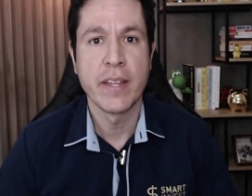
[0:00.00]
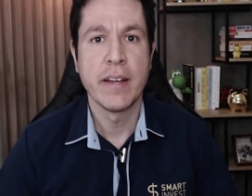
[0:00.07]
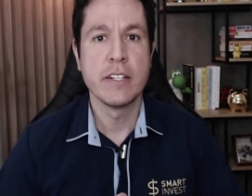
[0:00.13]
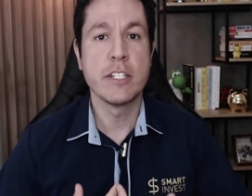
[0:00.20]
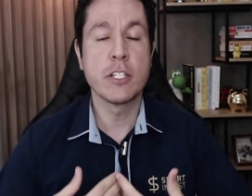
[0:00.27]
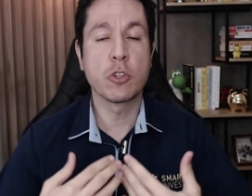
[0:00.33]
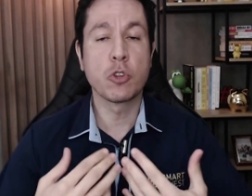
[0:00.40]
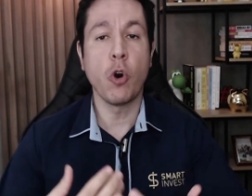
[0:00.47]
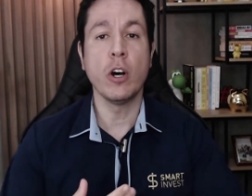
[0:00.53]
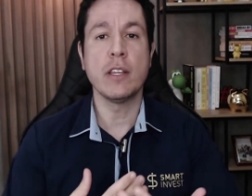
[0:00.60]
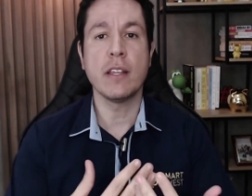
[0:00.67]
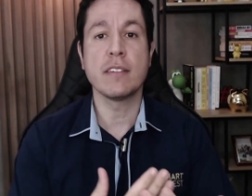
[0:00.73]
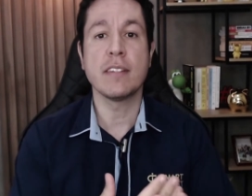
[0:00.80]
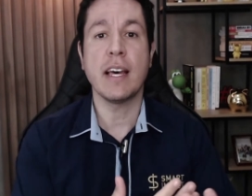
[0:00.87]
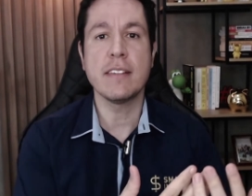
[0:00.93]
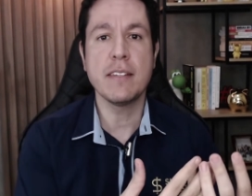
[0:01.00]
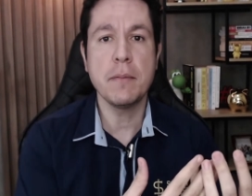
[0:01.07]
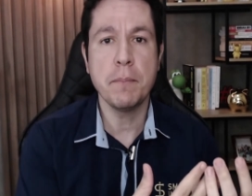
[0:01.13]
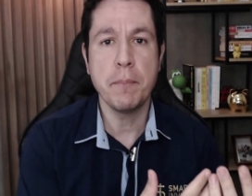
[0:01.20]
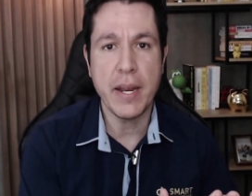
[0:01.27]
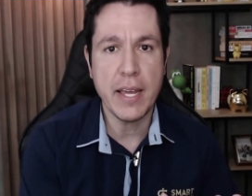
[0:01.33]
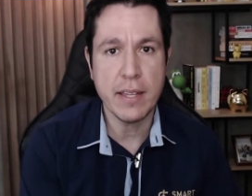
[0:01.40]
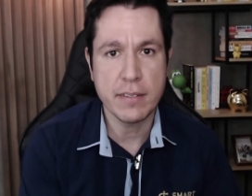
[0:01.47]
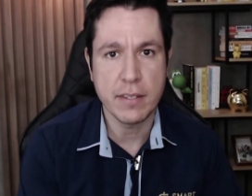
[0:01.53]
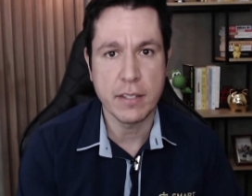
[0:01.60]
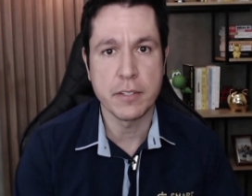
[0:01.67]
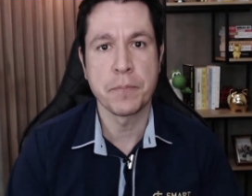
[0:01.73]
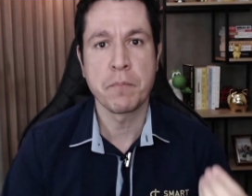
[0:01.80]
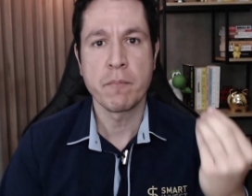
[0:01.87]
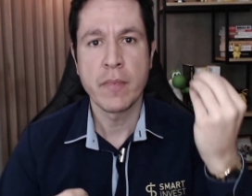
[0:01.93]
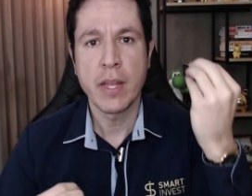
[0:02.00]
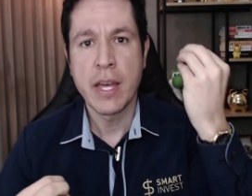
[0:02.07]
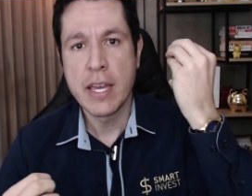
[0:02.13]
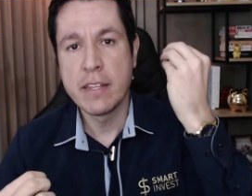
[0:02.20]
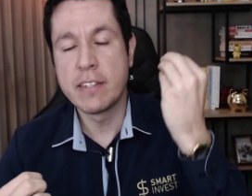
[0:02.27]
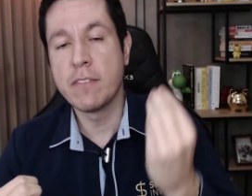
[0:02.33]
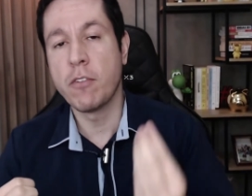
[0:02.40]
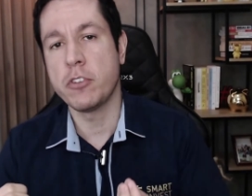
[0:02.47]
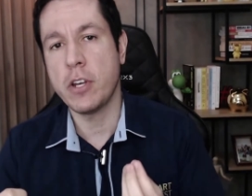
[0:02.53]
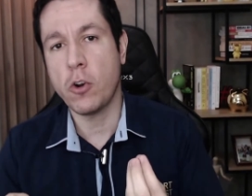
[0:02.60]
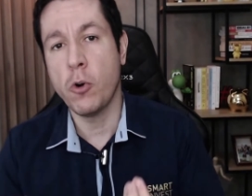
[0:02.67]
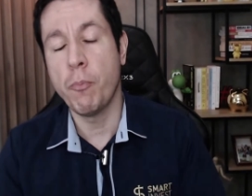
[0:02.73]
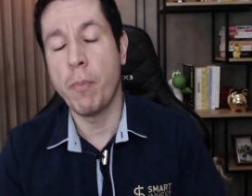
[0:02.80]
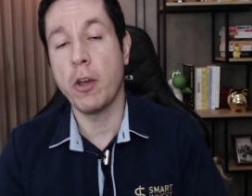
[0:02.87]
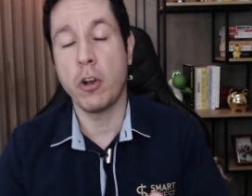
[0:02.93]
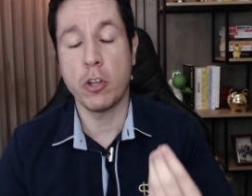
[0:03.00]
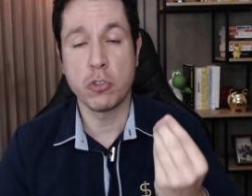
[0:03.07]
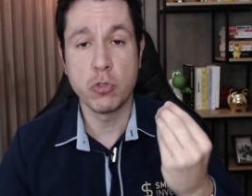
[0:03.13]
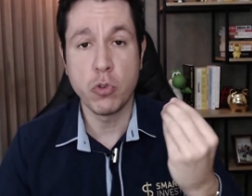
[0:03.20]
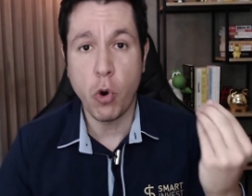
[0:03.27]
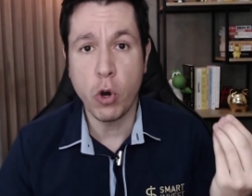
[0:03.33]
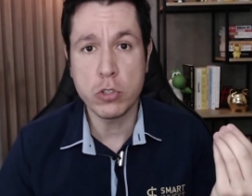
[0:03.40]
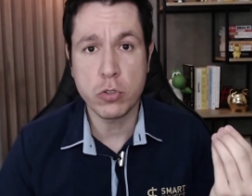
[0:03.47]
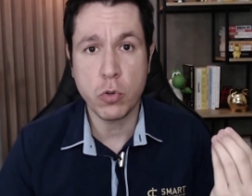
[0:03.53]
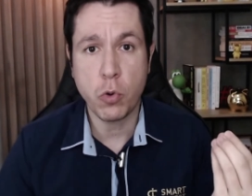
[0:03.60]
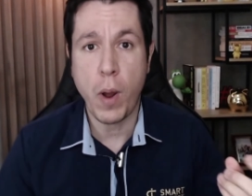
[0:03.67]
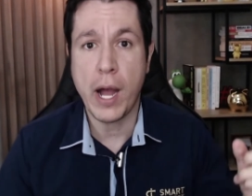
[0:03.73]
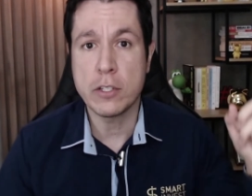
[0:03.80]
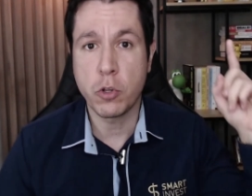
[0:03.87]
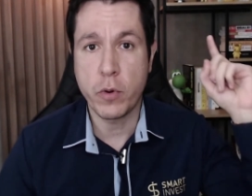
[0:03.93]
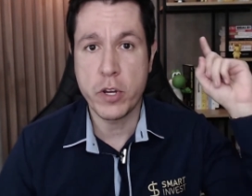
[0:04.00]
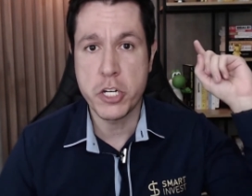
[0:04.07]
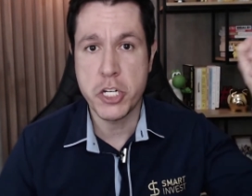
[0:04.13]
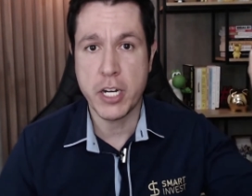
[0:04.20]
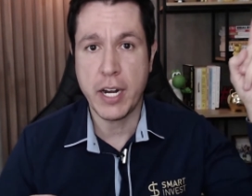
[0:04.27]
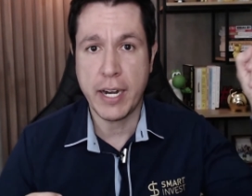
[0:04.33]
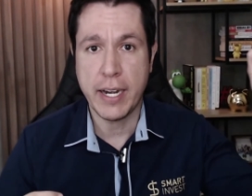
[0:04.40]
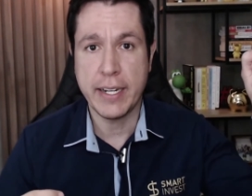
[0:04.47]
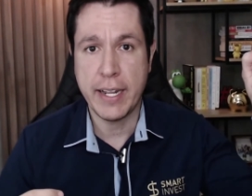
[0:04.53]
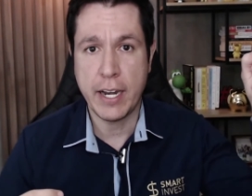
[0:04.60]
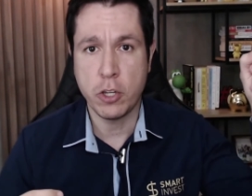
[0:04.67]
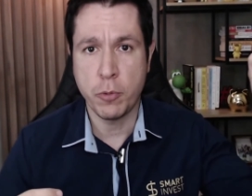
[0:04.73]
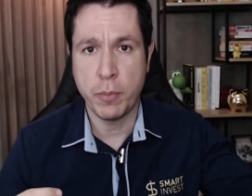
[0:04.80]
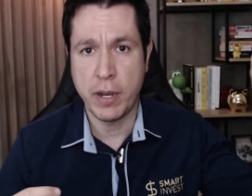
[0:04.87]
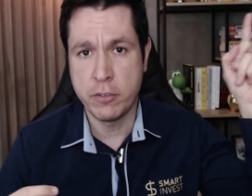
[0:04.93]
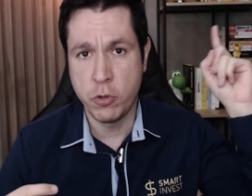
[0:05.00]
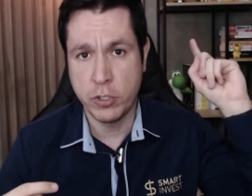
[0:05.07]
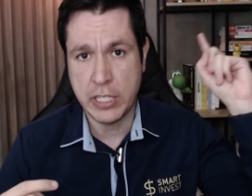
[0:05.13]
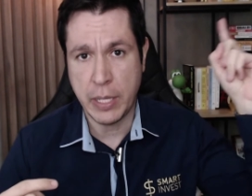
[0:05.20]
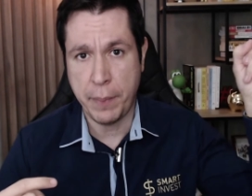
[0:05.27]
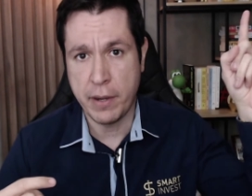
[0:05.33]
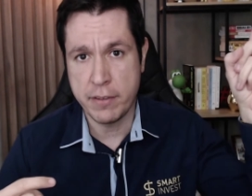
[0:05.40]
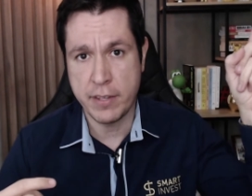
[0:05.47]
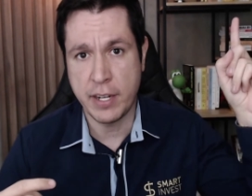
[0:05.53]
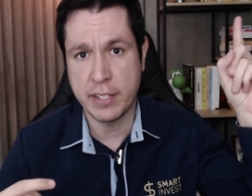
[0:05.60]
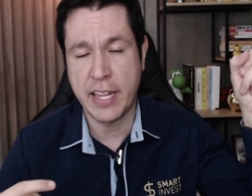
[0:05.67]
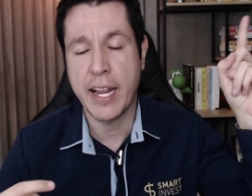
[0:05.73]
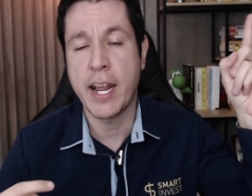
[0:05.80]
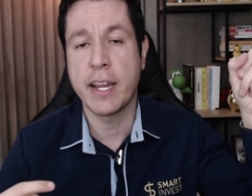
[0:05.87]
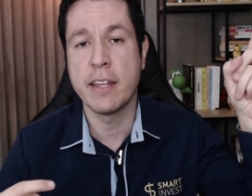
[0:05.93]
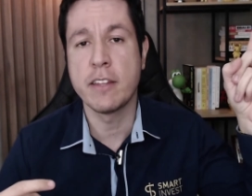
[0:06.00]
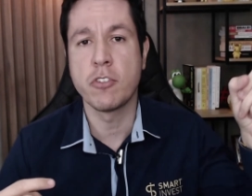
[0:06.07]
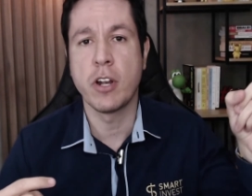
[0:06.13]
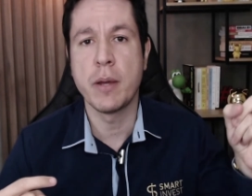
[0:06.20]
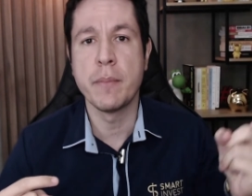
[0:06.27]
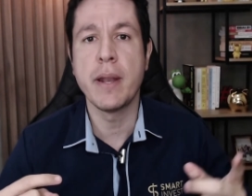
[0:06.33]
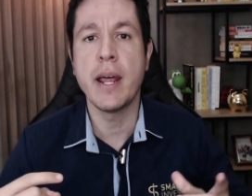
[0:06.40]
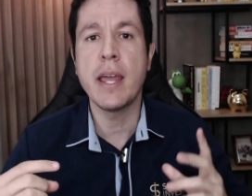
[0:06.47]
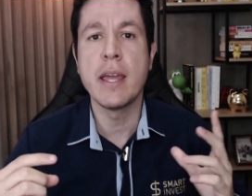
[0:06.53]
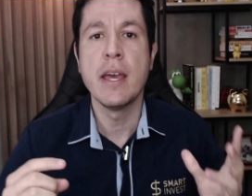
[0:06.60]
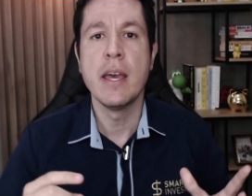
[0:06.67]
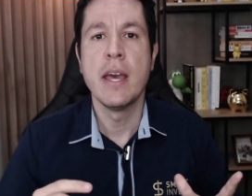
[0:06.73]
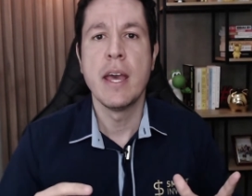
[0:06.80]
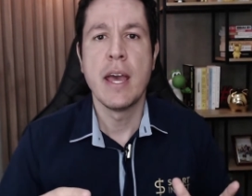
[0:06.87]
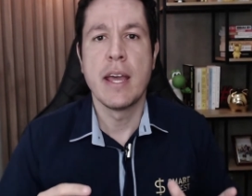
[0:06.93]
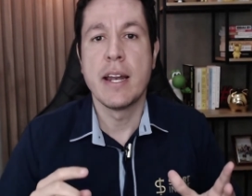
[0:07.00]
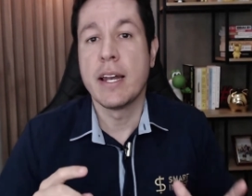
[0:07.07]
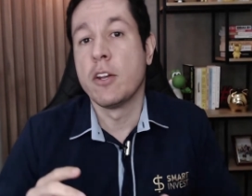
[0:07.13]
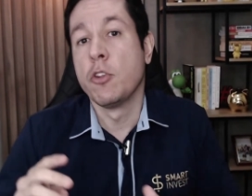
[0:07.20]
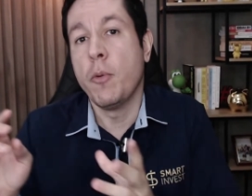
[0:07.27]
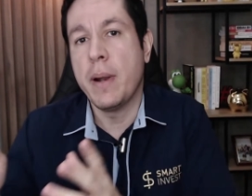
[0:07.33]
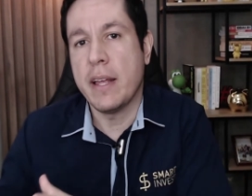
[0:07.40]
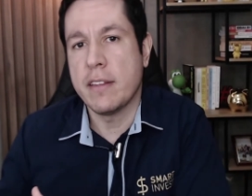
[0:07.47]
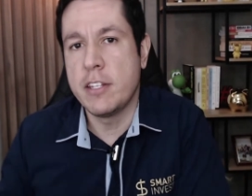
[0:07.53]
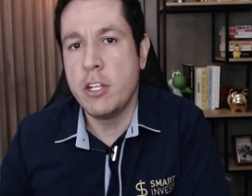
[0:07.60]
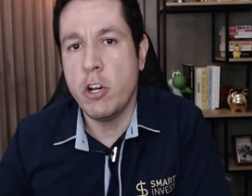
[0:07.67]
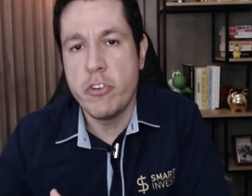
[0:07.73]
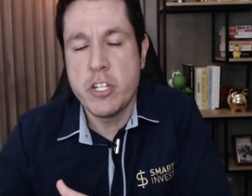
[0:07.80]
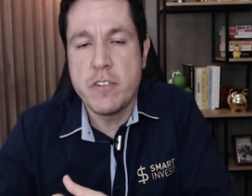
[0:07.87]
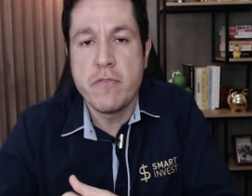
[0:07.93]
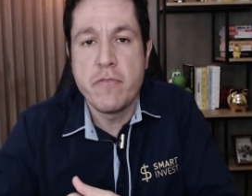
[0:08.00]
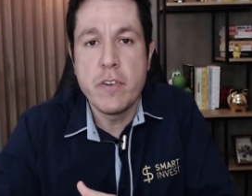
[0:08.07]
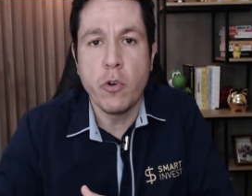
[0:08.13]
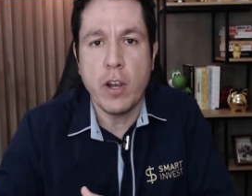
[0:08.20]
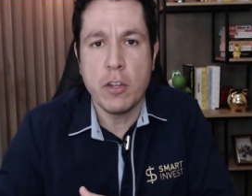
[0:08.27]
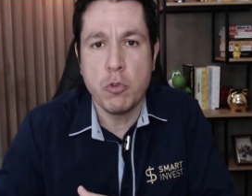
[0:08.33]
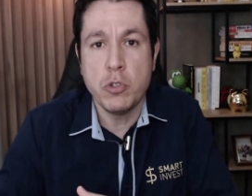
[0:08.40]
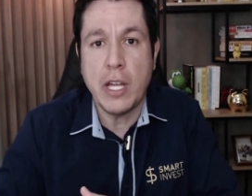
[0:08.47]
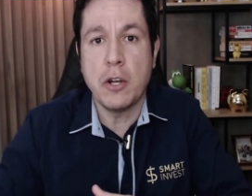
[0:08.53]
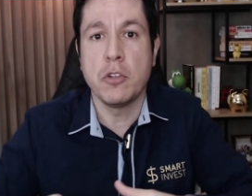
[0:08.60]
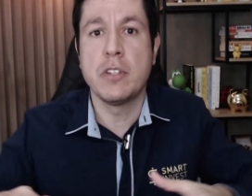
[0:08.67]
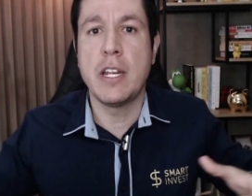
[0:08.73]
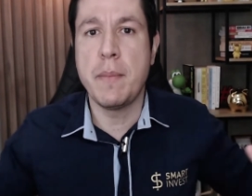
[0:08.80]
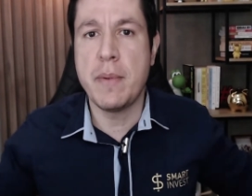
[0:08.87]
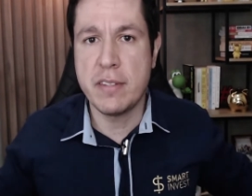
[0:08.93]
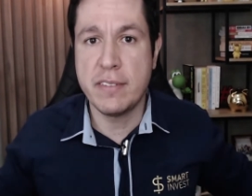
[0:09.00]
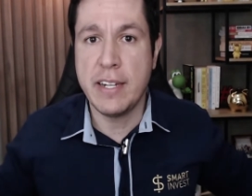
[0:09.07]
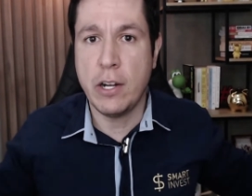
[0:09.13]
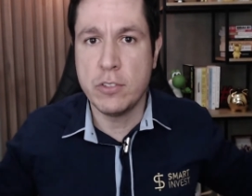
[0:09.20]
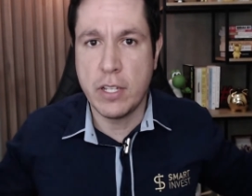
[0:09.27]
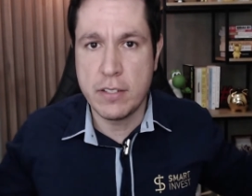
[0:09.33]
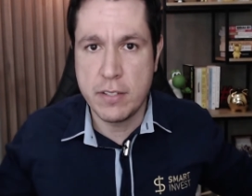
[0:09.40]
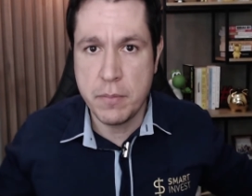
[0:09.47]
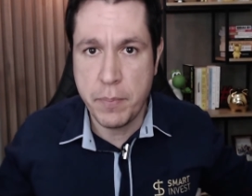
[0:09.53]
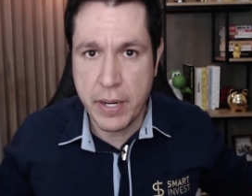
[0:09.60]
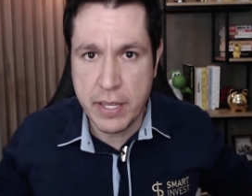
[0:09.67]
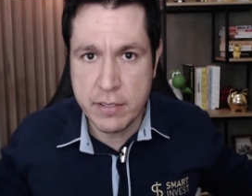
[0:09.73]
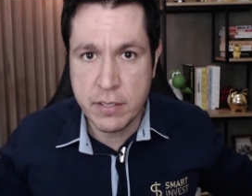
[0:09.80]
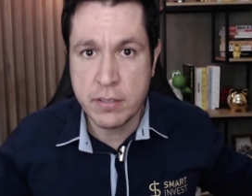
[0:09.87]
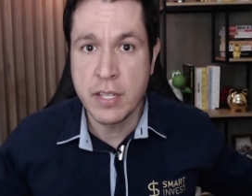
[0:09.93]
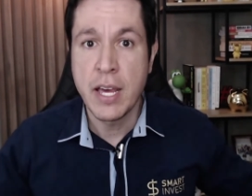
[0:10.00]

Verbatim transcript: de todas as empresas. E se você acompanha o nosso outro quadro, Encher a Carteira no Brasil, que está aparecendo a tag aqui, se eu lembrei, no Brasil a gente viu o resultado trimestral das empresas,